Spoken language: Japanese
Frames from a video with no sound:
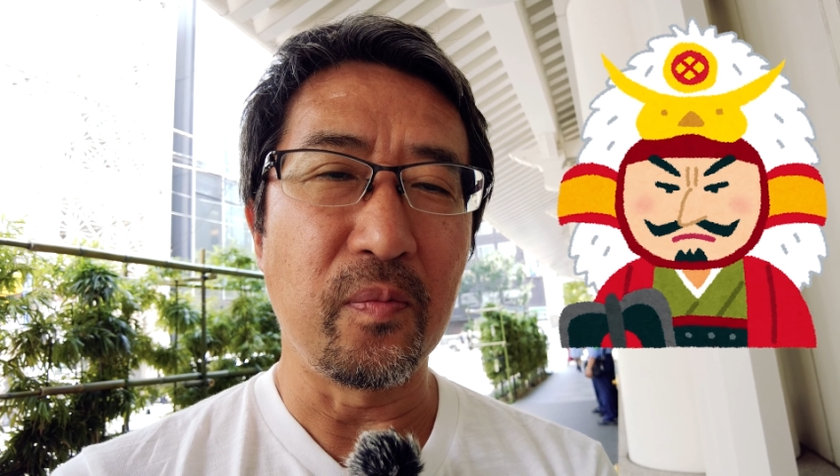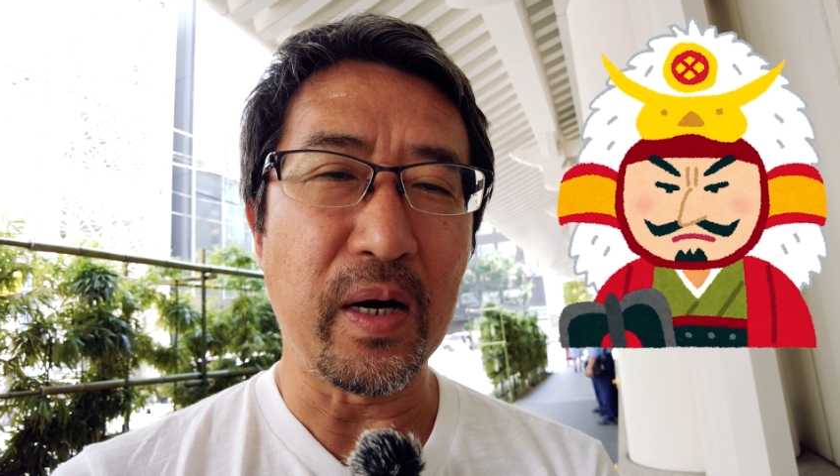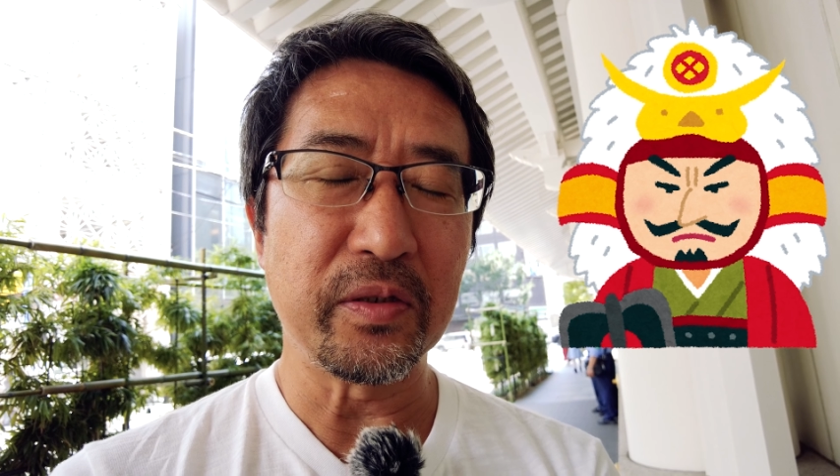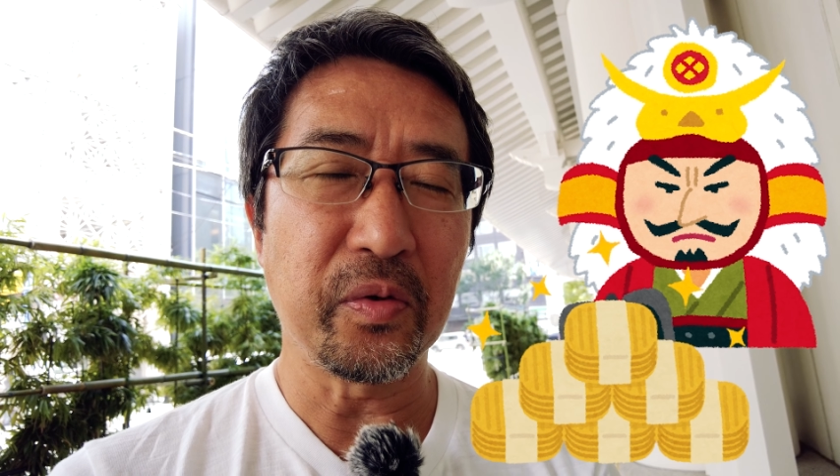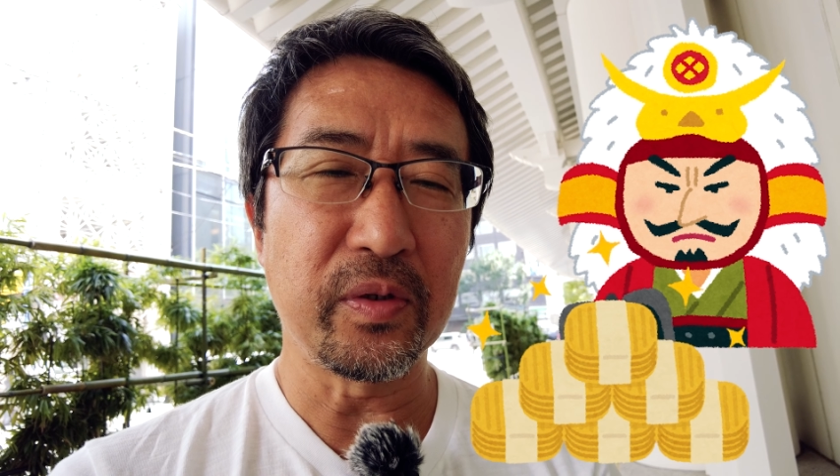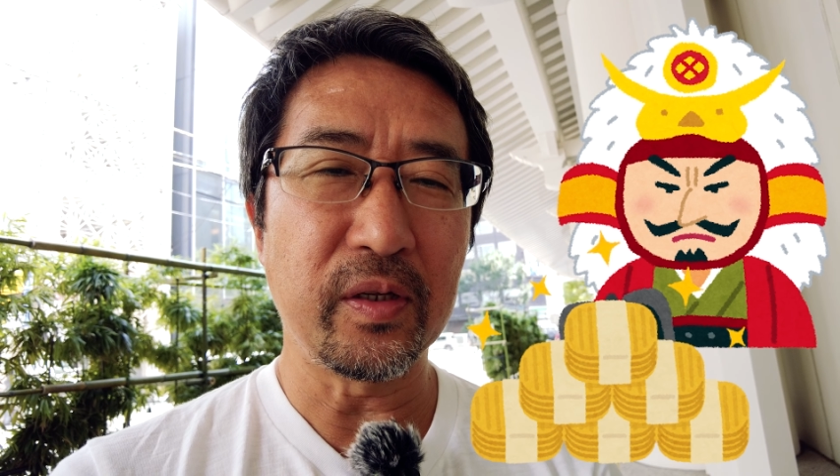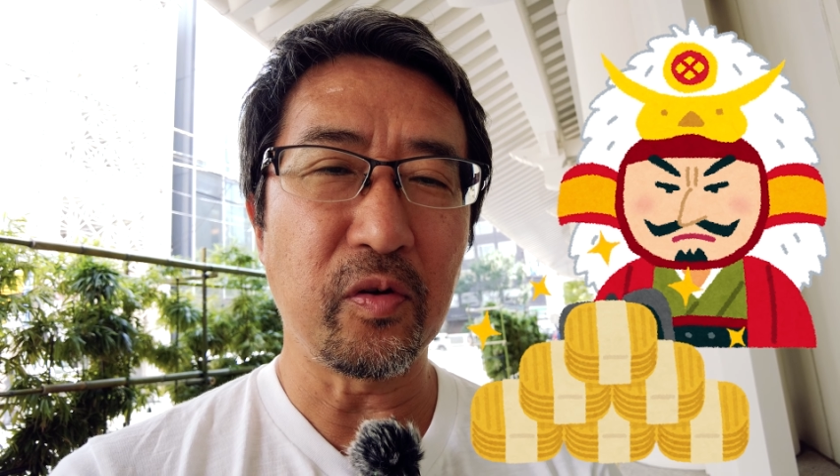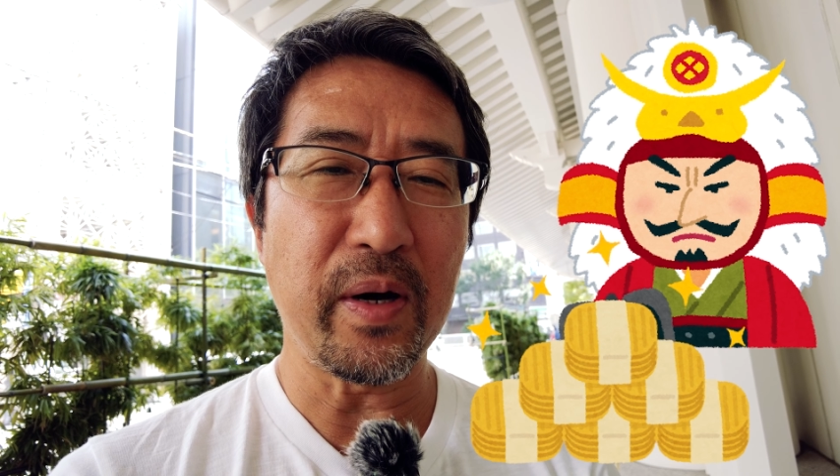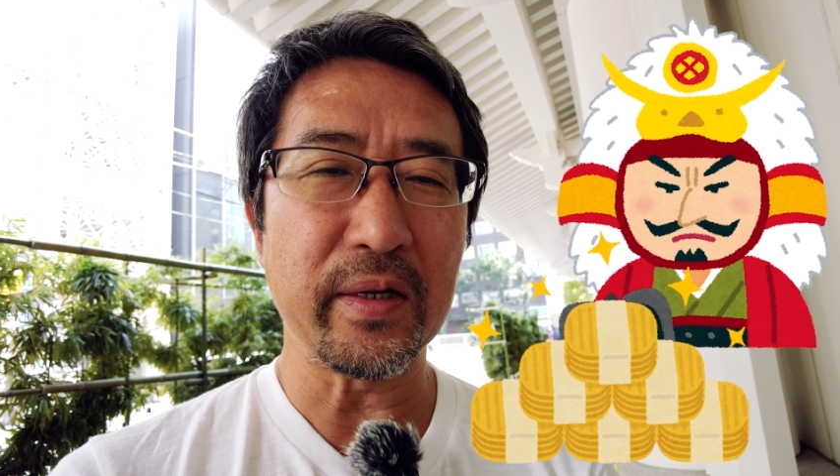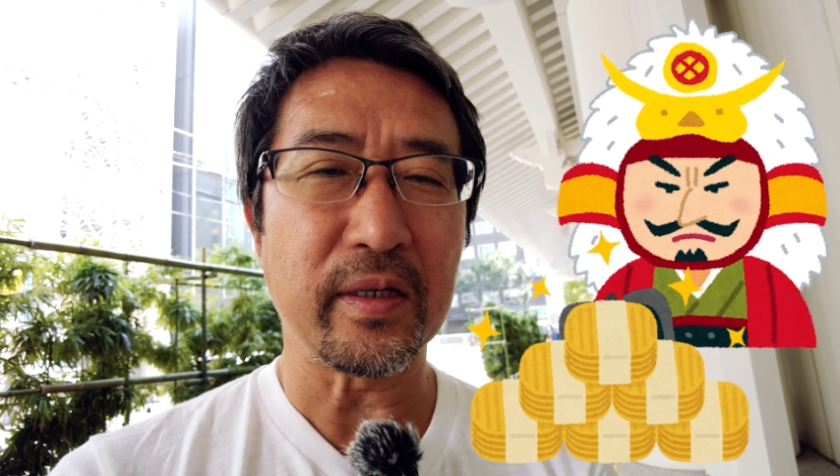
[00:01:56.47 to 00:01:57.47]
埋蔵金
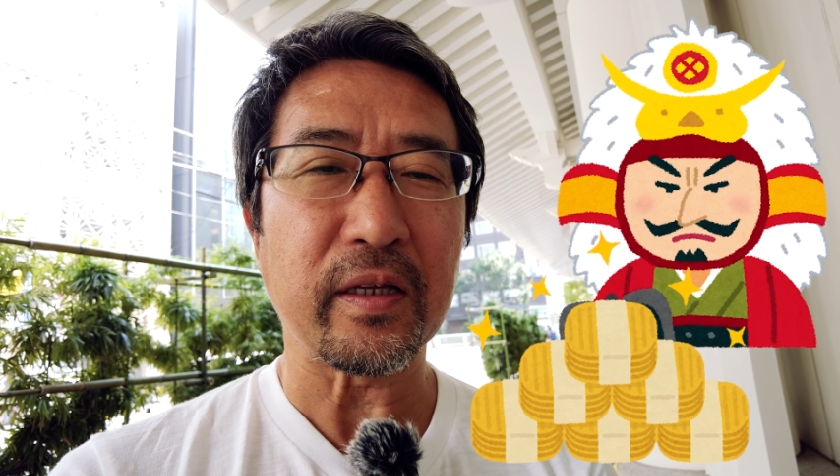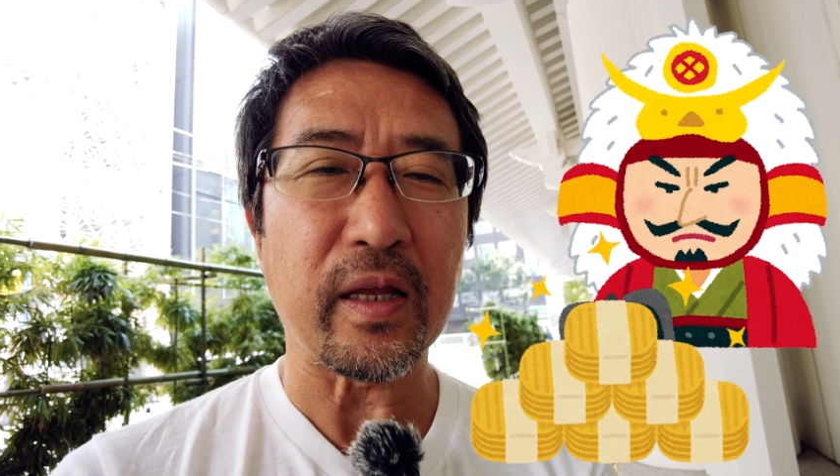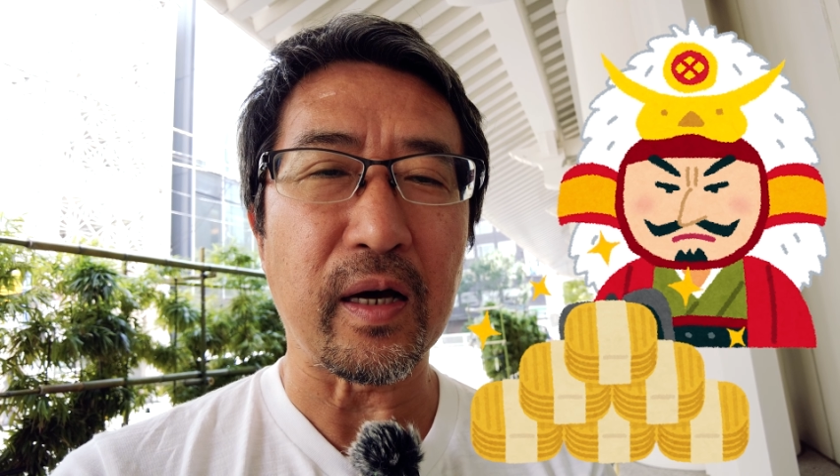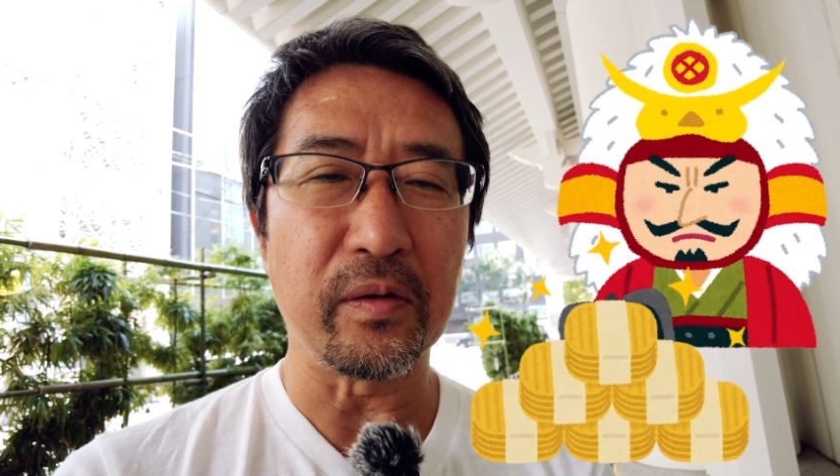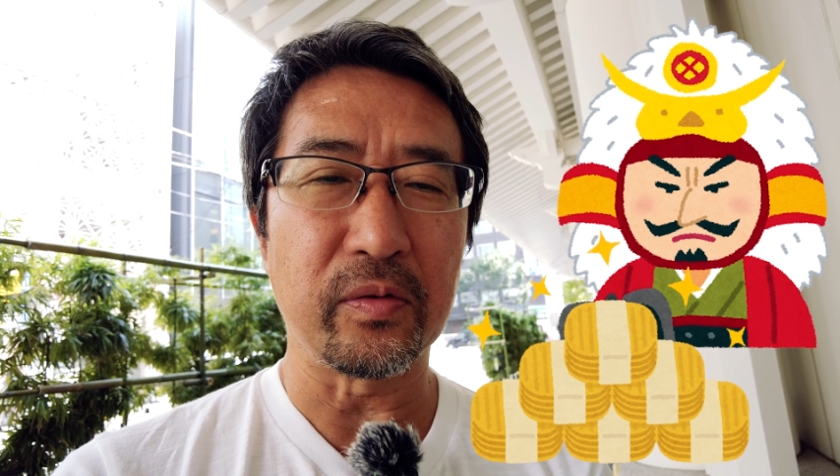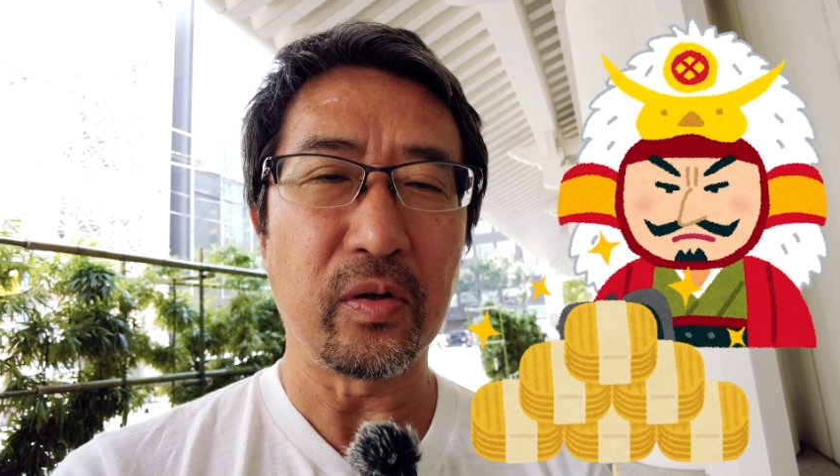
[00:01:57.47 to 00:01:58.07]
の前で戦う